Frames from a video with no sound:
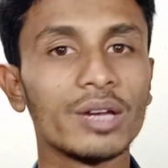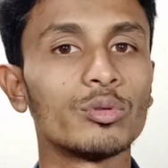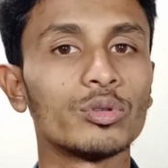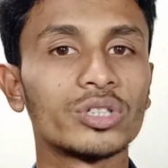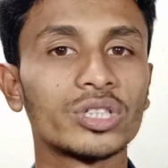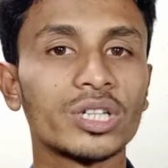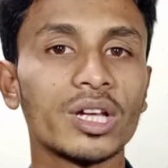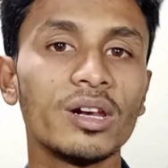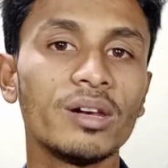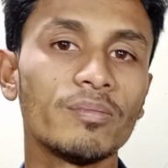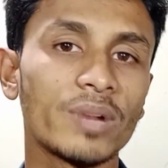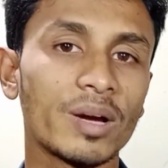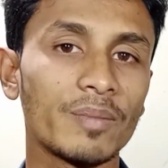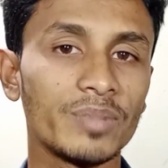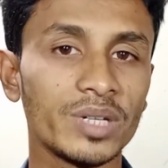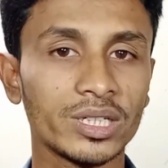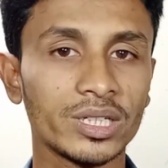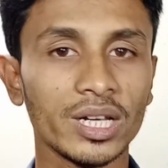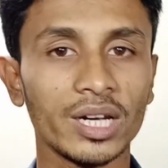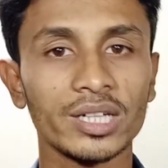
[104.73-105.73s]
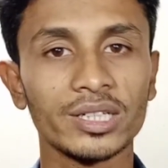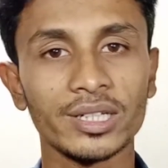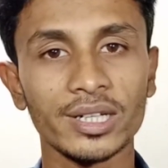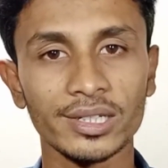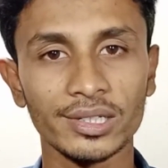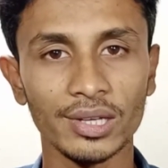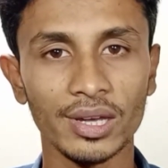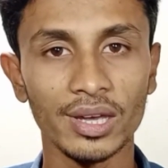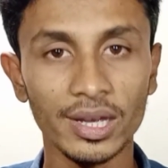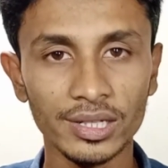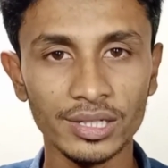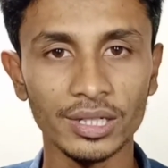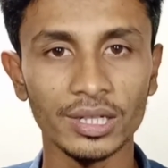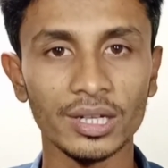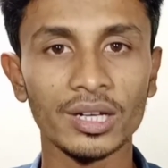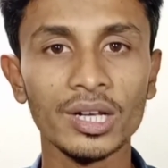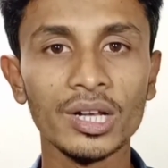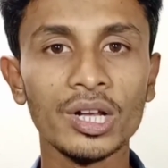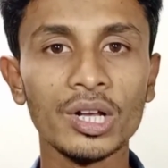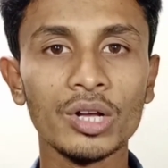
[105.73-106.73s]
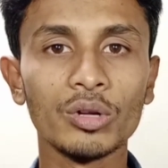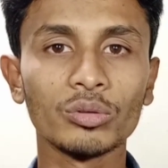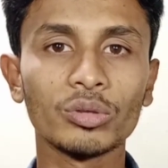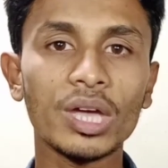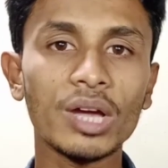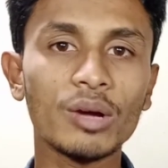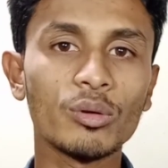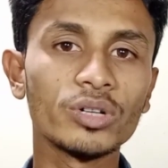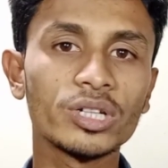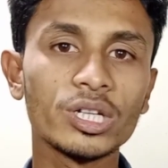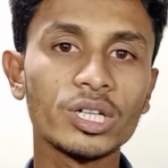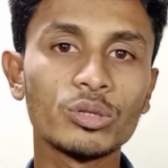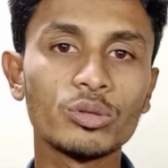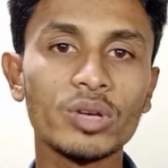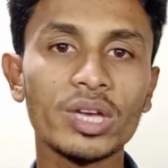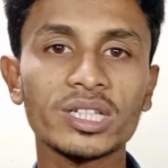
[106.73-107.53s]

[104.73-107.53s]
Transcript: সাল বা বিশ সালের শেষে এসে তো এখন কিছু